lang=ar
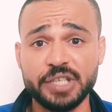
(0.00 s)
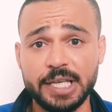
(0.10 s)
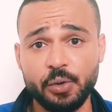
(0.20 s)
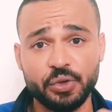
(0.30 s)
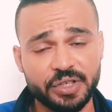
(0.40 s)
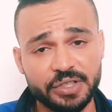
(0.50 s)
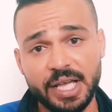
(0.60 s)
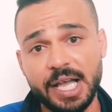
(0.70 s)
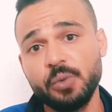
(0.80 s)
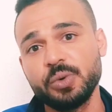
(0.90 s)
هياخد
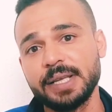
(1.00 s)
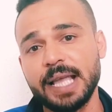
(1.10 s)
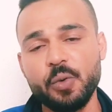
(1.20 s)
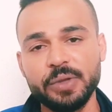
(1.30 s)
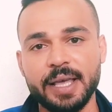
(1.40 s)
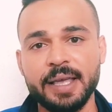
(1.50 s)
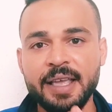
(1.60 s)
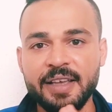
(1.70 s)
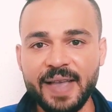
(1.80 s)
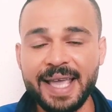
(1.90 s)
قطعه والجو ده
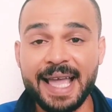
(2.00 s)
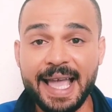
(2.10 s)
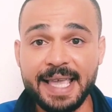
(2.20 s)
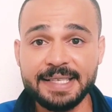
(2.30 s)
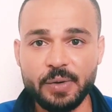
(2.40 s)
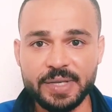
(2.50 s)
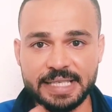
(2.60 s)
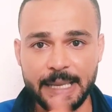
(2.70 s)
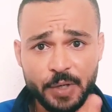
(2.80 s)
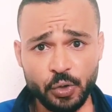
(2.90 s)
فانا عايز
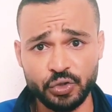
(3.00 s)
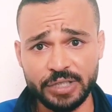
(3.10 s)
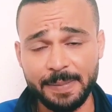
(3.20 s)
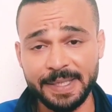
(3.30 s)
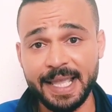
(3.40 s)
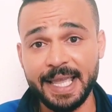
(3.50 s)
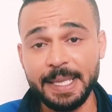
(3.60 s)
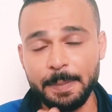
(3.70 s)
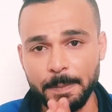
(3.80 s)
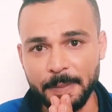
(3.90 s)
اوزع من التوتال بتاعي
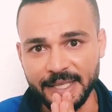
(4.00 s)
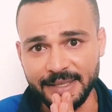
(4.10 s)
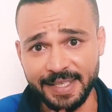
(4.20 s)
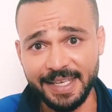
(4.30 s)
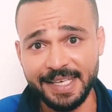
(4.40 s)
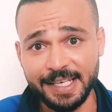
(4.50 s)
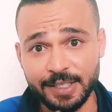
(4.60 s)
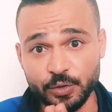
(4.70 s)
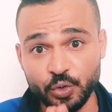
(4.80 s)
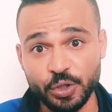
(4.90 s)
200
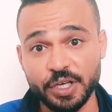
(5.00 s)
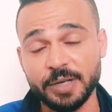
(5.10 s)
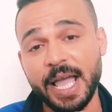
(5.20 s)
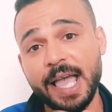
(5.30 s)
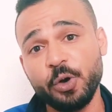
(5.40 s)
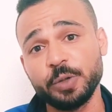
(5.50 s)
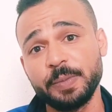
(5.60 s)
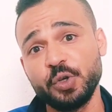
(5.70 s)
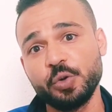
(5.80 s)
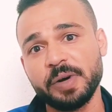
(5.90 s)
دولار هاخد
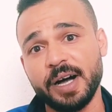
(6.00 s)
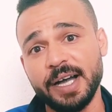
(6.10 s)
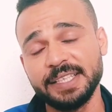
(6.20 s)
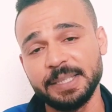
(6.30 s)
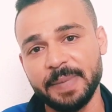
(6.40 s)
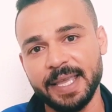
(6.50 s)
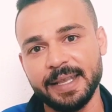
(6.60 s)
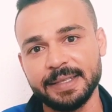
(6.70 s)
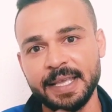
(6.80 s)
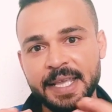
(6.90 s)
بيهم قاعده
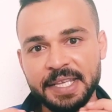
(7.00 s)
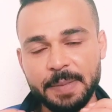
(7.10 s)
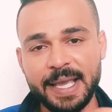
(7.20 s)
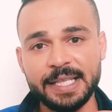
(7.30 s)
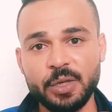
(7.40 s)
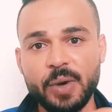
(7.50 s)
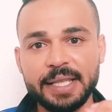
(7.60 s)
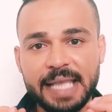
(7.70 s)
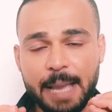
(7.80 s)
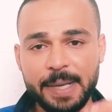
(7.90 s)
بيانات يبقى انا
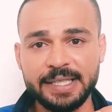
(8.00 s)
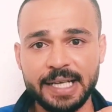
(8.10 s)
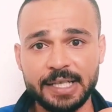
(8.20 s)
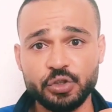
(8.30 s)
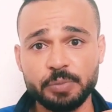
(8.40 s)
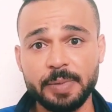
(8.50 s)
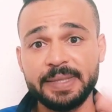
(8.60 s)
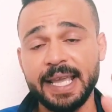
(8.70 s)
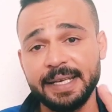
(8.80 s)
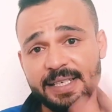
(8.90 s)
دلوقتي عملت الايردروب
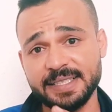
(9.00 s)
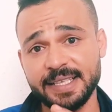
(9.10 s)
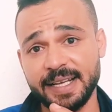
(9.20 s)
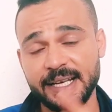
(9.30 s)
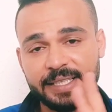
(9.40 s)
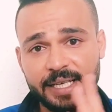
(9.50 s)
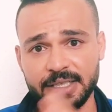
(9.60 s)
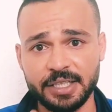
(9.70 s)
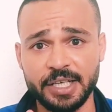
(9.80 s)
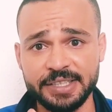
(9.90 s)
بتاعي الناس سجلت
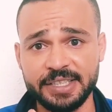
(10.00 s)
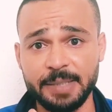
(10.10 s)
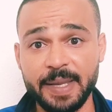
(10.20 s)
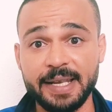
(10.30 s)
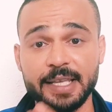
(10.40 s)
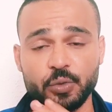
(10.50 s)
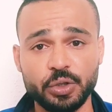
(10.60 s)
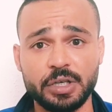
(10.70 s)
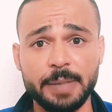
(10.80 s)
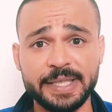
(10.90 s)
خدت قاعده البيانات
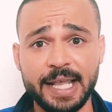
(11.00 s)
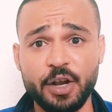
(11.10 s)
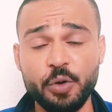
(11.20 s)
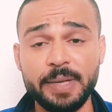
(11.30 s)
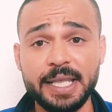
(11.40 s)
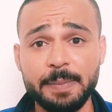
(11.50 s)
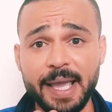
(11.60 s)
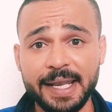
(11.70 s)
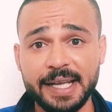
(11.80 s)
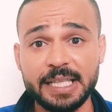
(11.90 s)
والقائمين على العمله يبقى
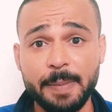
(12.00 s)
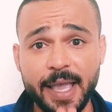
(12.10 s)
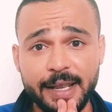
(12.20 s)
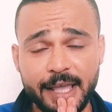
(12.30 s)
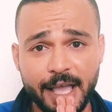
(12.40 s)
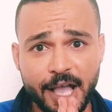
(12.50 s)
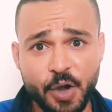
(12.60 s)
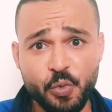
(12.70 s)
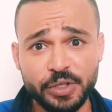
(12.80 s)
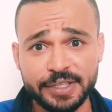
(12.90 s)
احنا كده معانا
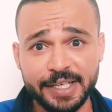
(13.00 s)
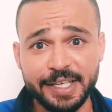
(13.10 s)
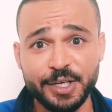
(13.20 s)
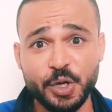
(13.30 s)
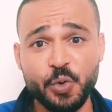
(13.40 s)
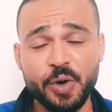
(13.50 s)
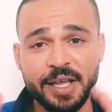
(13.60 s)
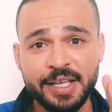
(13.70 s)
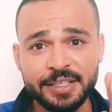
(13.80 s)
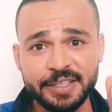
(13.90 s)
اول طريق اللي هو
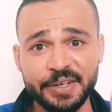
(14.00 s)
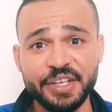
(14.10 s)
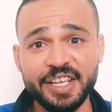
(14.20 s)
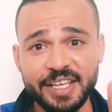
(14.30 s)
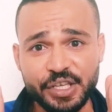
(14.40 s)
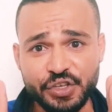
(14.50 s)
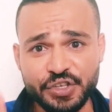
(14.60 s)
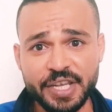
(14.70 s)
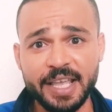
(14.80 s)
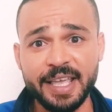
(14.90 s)
طريق
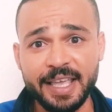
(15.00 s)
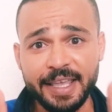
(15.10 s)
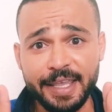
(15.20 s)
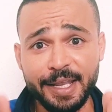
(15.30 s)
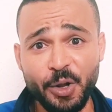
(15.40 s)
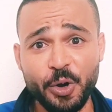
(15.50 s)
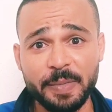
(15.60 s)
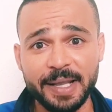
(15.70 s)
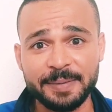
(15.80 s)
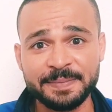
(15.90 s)
انشاء
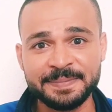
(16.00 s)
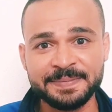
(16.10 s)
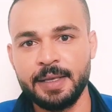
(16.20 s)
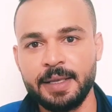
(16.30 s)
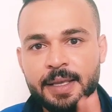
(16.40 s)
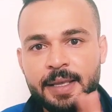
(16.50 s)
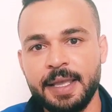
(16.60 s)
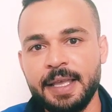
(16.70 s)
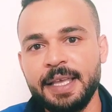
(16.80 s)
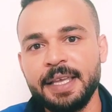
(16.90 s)
العمله
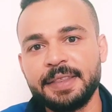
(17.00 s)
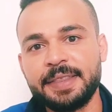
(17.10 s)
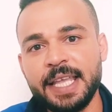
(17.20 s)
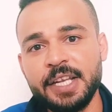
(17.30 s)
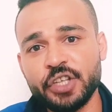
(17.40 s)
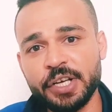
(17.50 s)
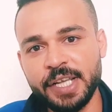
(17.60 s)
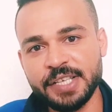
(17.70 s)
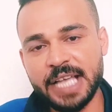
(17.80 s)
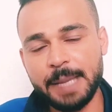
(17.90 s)
تاني طريق
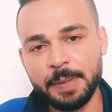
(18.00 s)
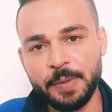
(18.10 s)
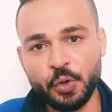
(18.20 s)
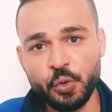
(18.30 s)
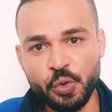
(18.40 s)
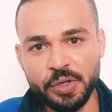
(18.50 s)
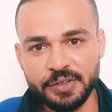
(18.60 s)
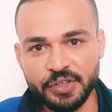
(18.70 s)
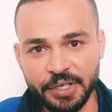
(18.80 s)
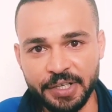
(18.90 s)
يا صاحبي بيكون
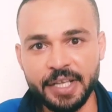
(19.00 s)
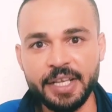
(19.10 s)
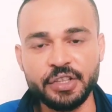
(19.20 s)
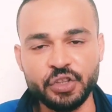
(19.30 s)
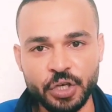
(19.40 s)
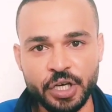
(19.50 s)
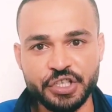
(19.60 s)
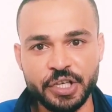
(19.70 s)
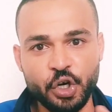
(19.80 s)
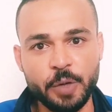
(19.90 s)
طريق ادراج
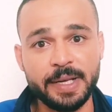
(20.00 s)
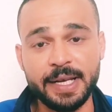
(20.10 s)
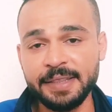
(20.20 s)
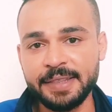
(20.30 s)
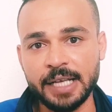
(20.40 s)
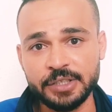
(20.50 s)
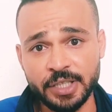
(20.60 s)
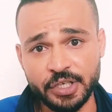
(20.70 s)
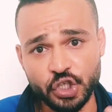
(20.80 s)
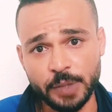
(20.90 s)
العمله اللي انت
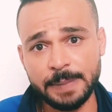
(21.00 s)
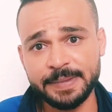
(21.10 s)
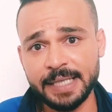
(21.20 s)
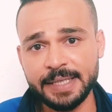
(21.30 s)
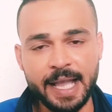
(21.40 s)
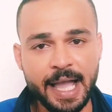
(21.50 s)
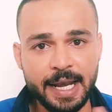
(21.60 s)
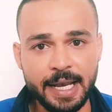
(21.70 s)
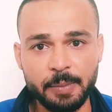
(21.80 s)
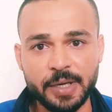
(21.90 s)
هتدرج العمله بتاعتك
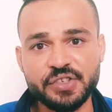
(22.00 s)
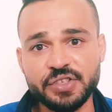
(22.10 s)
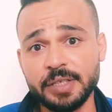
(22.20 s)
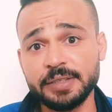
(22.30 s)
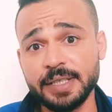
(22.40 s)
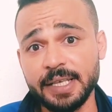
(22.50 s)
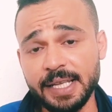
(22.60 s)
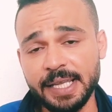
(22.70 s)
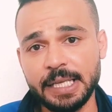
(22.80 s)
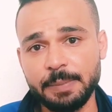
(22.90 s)
على المنصات اللي
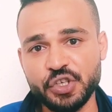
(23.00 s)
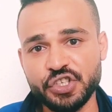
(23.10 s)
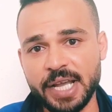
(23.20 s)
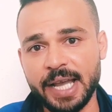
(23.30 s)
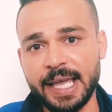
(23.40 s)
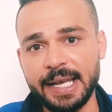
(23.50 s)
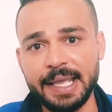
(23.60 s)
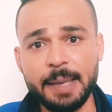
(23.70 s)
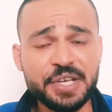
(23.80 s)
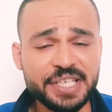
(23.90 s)
احنا بنشتغل
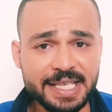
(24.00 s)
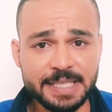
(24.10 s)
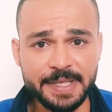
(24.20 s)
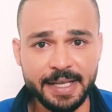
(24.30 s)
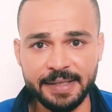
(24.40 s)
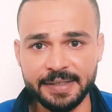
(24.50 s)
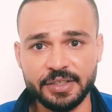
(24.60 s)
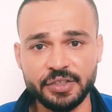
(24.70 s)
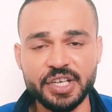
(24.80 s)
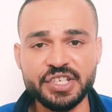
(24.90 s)
عليها مش لازم انك انت
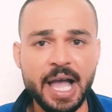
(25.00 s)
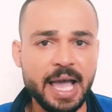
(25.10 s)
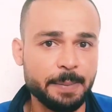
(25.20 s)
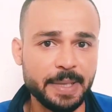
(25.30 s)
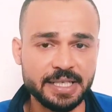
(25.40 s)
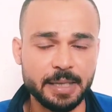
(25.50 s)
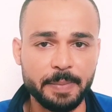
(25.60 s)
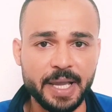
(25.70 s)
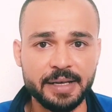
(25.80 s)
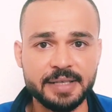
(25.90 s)
تدرجها على مثلا
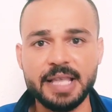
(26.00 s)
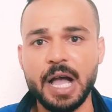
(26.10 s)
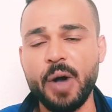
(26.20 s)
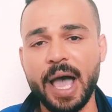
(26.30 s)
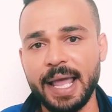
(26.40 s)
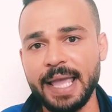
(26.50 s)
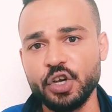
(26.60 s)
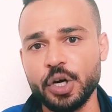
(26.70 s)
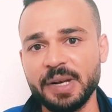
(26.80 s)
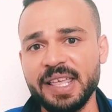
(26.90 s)
باينانس او على اي
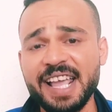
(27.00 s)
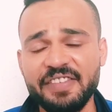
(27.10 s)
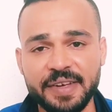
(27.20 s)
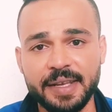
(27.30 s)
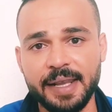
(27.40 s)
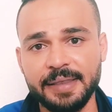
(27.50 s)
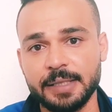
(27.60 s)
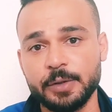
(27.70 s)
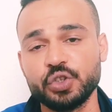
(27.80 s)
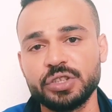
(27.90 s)
عمله يكفي انك انت
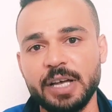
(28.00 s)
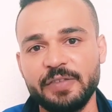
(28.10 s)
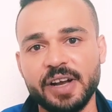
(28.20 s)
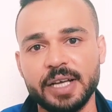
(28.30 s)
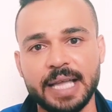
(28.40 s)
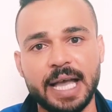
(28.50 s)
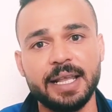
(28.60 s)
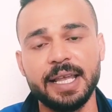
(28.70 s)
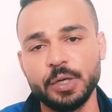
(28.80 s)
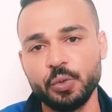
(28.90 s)
تحطها فقط
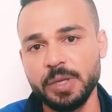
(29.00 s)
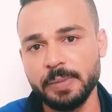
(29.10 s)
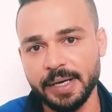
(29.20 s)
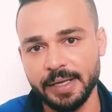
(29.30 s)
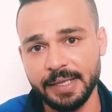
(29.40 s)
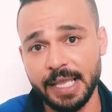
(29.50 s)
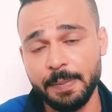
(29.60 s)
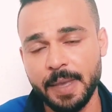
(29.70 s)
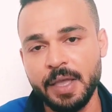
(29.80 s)
على الكوين ماركت كاب